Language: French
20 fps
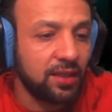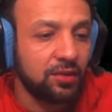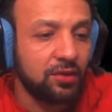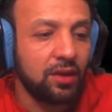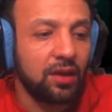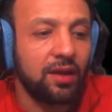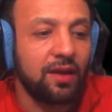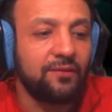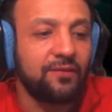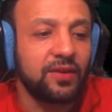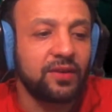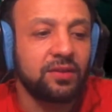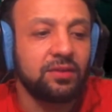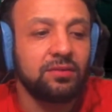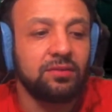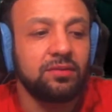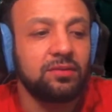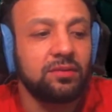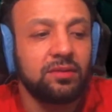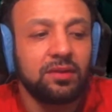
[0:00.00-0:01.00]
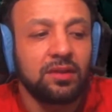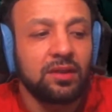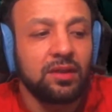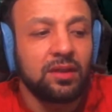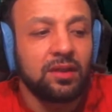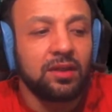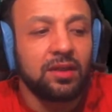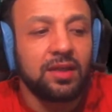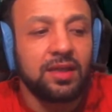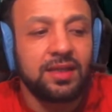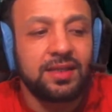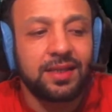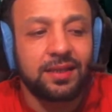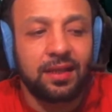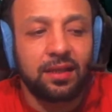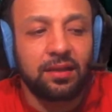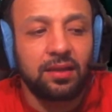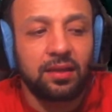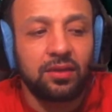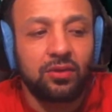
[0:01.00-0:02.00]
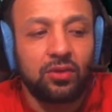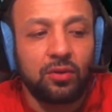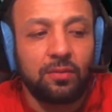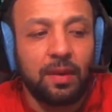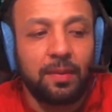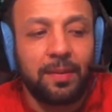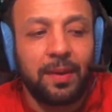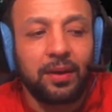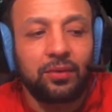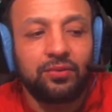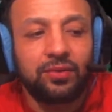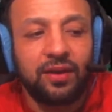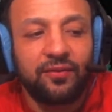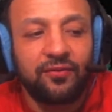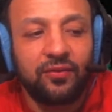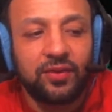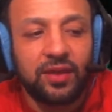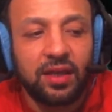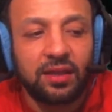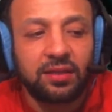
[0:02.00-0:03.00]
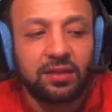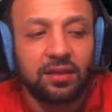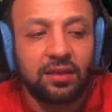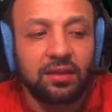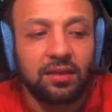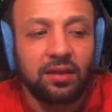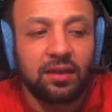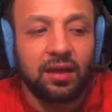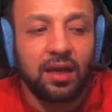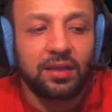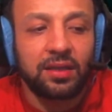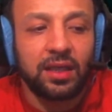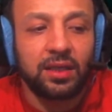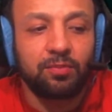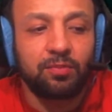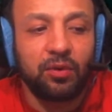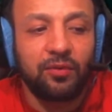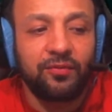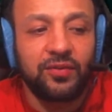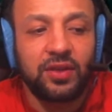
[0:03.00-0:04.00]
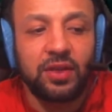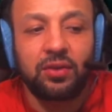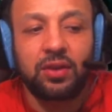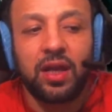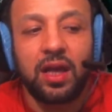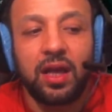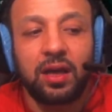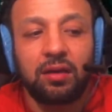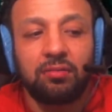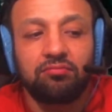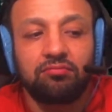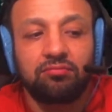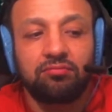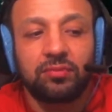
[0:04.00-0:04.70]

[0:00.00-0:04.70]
Euh, en fait, euh, les entendais sûrement par une des fenêtres en train de profiter de l'air.